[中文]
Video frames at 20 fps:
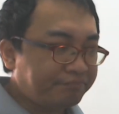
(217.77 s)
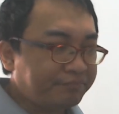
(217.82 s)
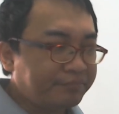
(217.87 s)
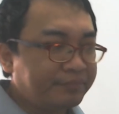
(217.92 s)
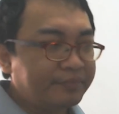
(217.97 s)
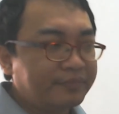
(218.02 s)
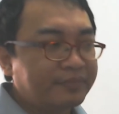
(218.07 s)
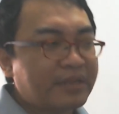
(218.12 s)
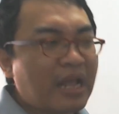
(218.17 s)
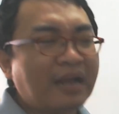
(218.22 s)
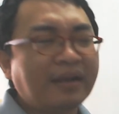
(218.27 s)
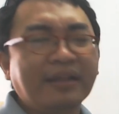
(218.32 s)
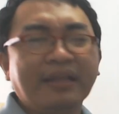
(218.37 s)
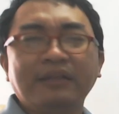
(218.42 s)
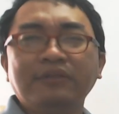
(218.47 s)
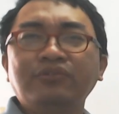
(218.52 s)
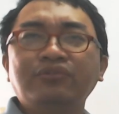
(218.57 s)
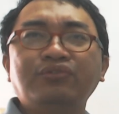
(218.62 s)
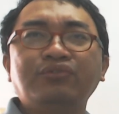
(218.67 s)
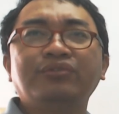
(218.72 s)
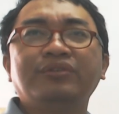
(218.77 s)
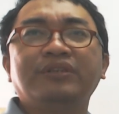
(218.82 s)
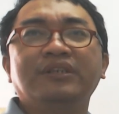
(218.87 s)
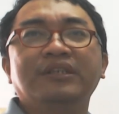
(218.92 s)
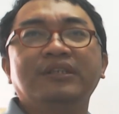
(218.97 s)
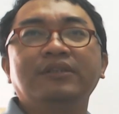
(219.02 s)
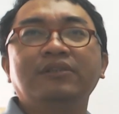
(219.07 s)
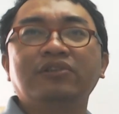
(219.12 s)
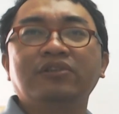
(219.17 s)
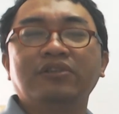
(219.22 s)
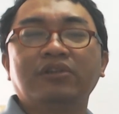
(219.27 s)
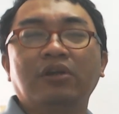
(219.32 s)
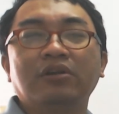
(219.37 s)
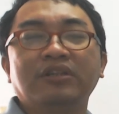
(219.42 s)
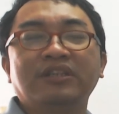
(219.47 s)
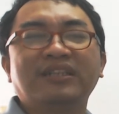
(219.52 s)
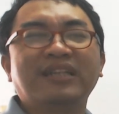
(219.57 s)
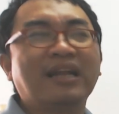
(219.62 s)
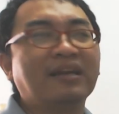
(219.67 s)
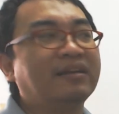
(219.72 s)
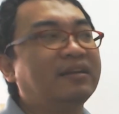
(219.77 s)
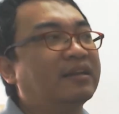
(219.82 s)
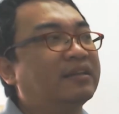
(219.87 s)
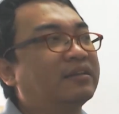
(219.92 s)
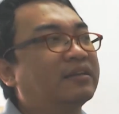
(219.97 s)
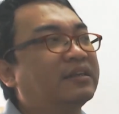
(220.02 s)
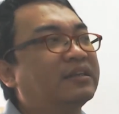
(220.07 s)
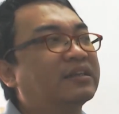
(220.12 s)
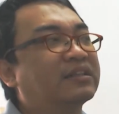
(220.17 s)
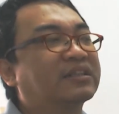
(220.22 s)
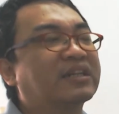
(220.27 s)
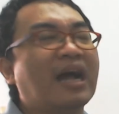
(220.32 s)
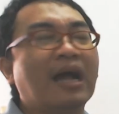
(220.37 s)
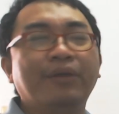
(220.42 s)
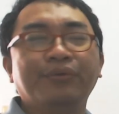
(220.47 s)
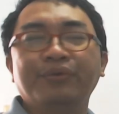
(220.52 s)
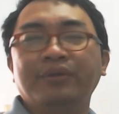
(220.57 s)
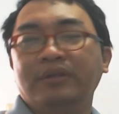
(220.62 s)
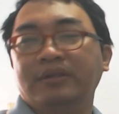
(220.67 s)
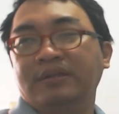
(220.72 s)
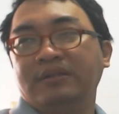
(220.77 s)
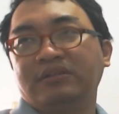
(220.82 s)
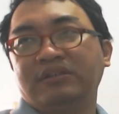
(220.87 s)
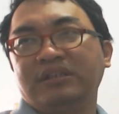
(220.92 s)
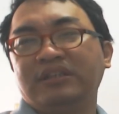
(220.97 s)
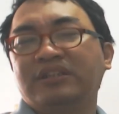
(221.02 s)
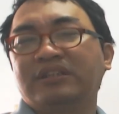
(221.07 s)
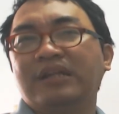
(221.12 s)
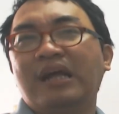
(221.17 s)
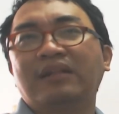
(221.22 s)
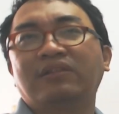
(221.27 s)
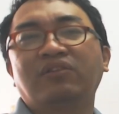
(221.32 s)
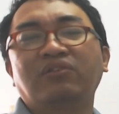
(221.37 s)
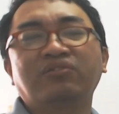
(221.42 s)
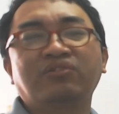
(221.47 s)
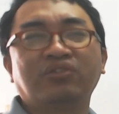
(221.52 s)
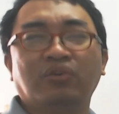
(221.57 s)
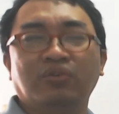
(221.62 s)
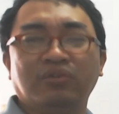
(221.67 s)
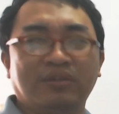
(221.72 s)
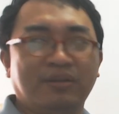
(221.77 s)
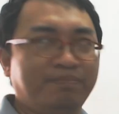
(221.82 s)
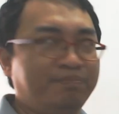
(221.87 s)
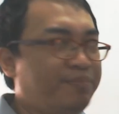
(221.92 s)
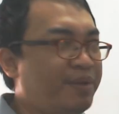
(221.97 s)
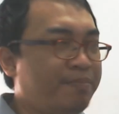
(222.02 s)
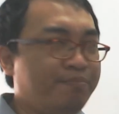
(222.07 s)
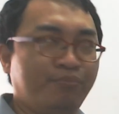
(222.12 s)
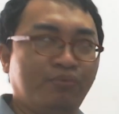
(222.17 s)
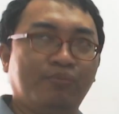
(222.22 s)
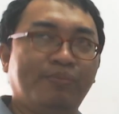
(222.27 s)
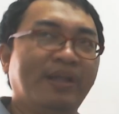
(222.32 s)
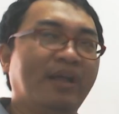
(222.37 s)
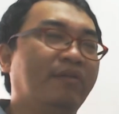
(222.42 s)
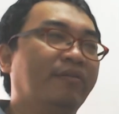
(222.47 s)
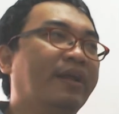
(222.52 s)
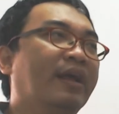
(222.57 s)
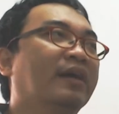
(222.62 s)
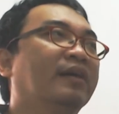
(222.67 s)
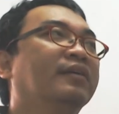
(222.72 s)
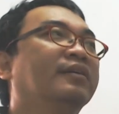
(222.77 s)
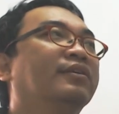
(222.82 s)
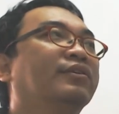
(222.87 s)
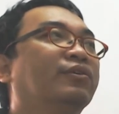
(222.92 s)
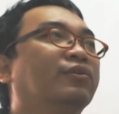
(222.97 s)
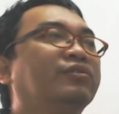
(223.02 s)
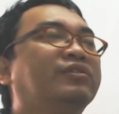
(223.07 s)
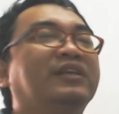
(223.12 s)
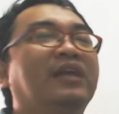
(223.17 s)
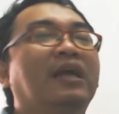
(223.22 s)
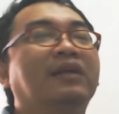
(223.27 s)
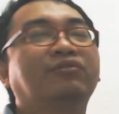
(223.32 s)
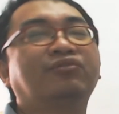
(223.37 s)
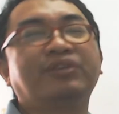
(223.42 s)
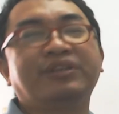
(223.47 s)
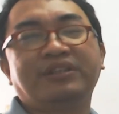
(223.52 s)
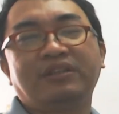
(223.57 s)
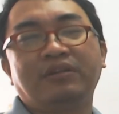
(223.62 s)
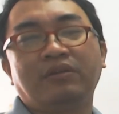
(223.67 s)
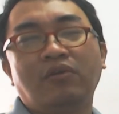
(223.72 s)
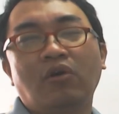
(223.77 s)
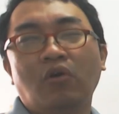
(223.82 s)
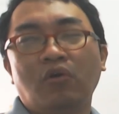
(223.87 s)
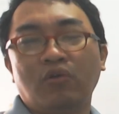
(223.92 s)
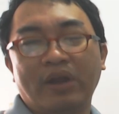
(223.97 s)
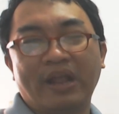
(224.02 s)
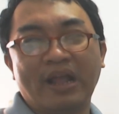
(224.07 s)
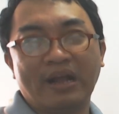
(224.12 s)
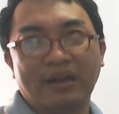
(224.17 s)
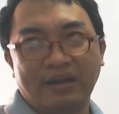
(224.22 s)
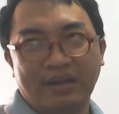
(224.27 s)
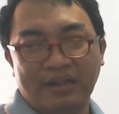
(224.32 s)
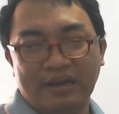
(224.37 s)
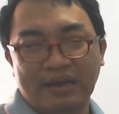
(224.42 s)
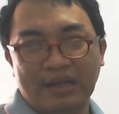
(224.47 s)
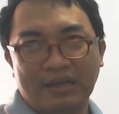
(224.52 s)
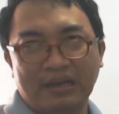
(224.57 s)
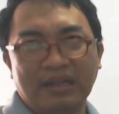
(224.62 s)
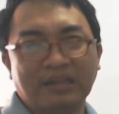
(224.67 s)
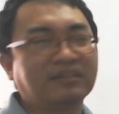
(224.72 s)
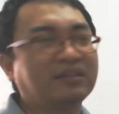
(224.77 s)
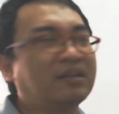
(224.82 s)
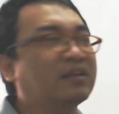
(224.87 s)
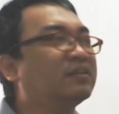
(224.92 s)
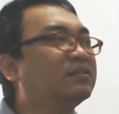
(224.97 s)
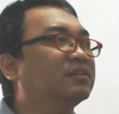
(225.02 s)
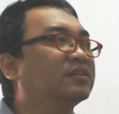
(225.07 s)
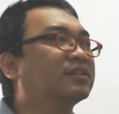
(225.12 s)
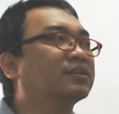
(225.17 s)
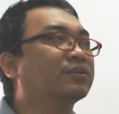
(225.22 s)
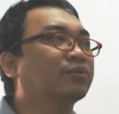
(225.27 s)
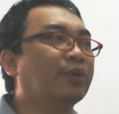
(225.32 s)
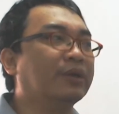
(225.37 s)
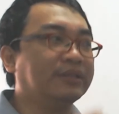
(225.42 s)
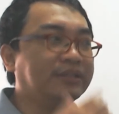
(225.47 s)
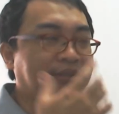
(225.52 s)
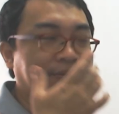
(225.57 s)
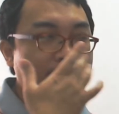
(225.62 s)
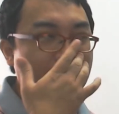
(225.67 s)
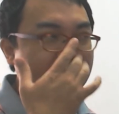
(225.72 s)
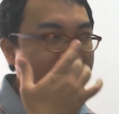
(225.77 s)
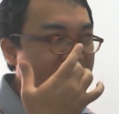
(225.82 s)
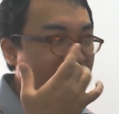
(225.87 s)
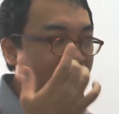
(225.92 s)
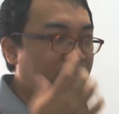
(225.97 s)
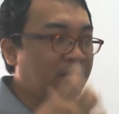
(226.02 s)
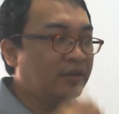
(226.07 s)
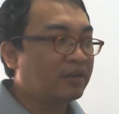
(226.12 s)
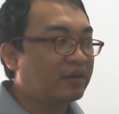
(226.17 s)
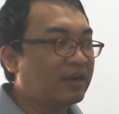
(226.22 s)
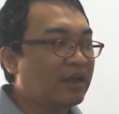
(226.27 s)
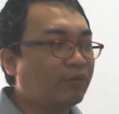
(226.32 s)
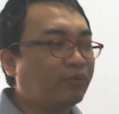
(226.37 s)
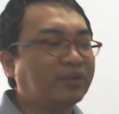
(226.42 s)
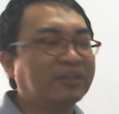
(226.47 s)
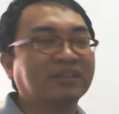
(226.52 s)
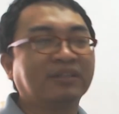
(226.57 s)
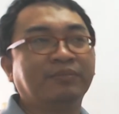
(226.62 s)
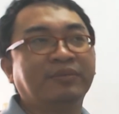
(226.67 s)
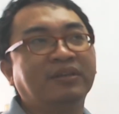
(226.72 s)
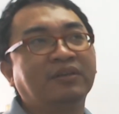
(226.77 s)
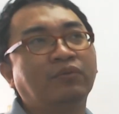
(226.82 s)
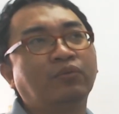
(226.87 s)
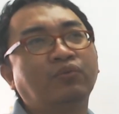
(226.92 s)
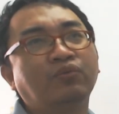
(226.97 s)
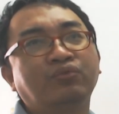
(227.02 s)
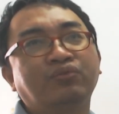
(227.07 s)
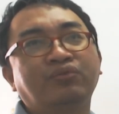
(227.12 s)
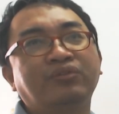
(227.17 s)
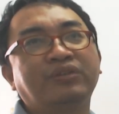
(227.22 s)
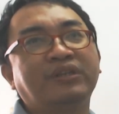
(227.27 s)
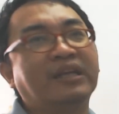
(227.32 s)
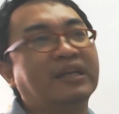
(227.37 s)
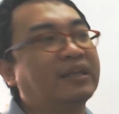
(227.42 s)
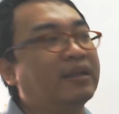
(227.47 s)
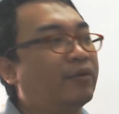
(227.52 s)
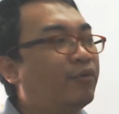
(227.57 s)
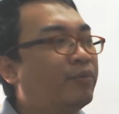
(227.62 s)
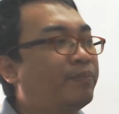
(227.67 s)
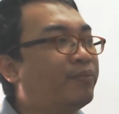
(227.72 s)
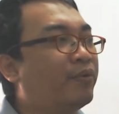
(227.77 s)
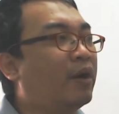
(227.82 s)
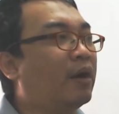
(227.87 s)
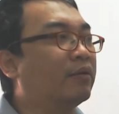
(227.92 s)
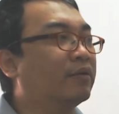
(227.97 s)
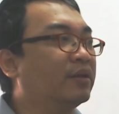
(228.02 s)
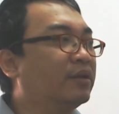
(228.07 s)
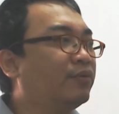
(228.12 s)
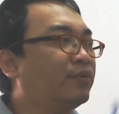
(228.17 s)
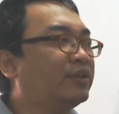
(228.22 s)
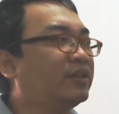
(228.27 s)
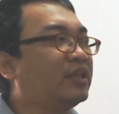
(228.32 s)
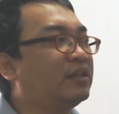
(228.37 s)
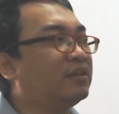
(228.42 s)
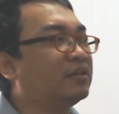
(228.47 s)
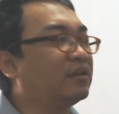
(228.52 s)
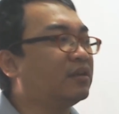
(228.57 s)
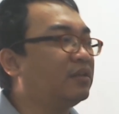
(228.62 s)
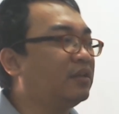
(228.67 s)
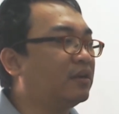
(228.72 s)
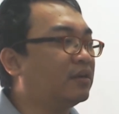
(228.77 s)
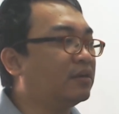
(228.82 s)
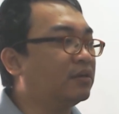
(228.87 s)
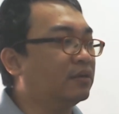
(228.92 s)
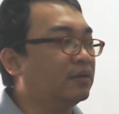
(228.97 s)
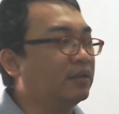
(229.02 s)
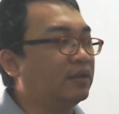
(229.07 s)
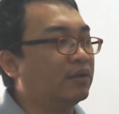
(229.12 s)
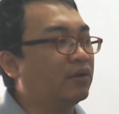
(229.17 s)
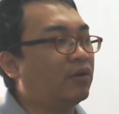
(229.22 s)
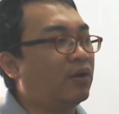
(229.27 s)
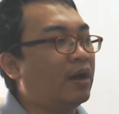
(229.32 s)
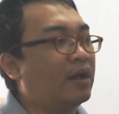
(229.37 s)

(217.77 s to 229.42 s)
他连续呢，哦，三年的一个财运呢，其实啊都走的并不漂亮，尤其啊最后两年啊，那更是乱七八糟。那为什么戊戌年也会不好呢？因为丁壬一合以后啊。